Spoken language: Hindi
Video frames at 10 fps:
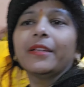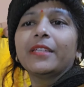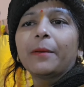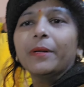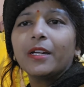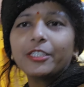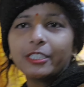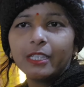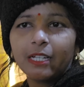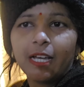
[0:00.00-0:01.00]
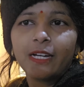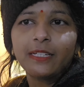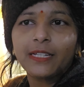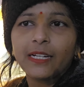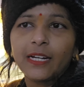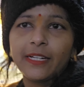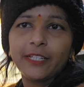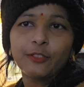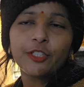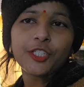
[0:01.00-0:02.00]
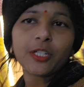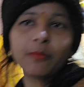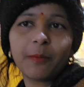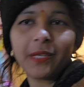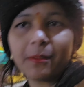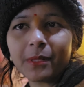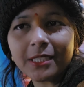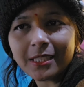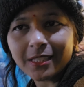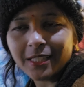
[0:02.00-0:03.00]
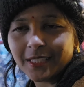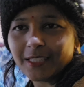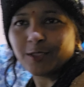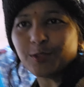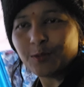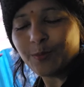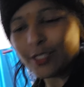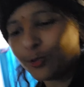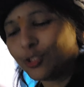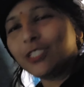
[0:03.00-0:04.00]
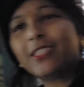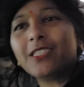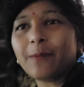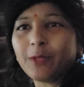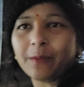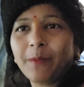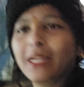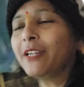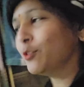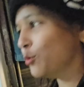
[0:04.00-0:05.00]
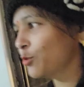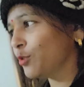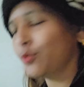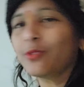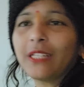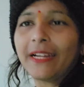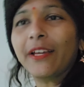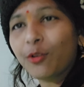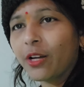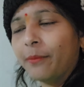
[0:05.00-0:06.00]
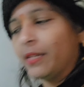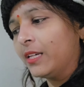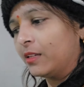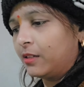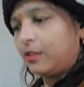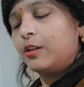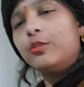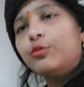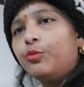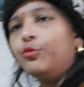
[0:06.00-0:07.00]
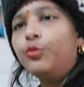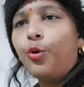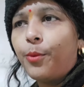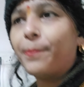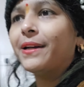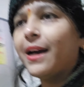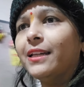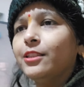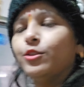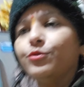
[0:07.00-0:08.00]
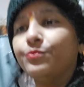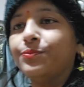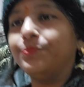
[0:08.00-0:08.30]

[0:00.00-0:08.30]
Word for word: यहाँ पर हर्षित लगा कर रहा है डेकोरेशन में मेरी मदद तो मैं सोच रही थी तब तक मैं लड्डुओं को ठंडे हो गए मेरे तो उनको मैं बना लेती हूँ